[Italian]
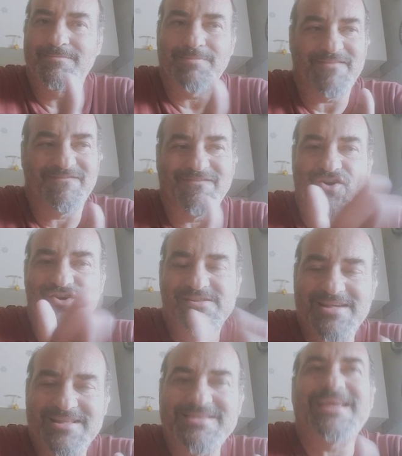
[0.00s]
per
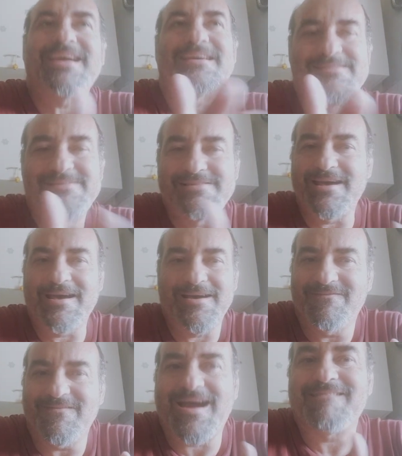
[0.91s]
forza
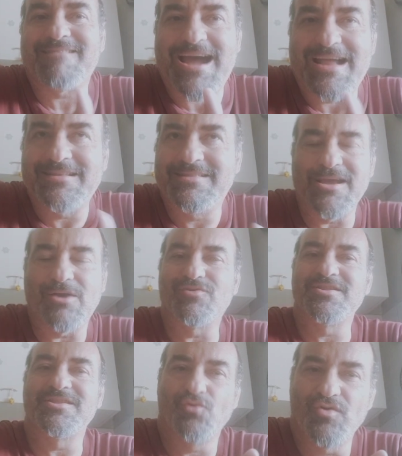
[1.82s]
d'inerzia va avanti e
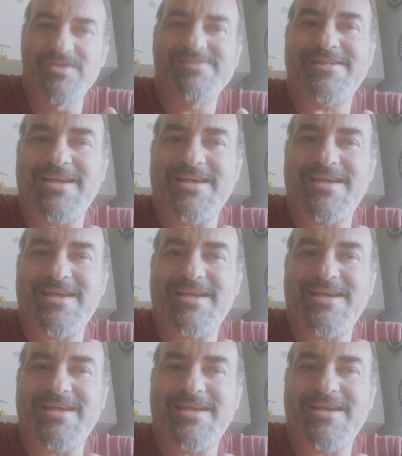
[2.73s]
quindi lui